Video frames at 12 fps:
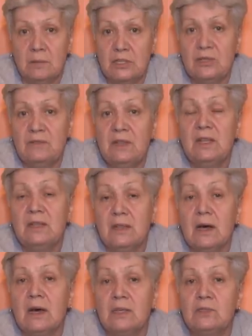мочевины,
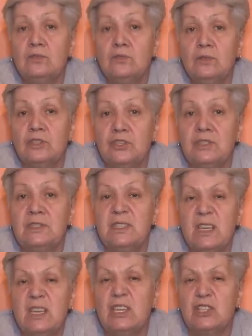это азот
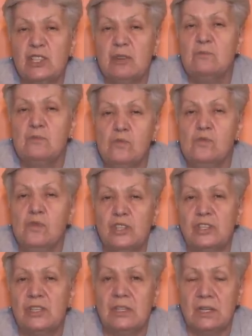чистейший,
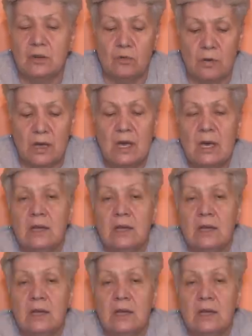мощный такой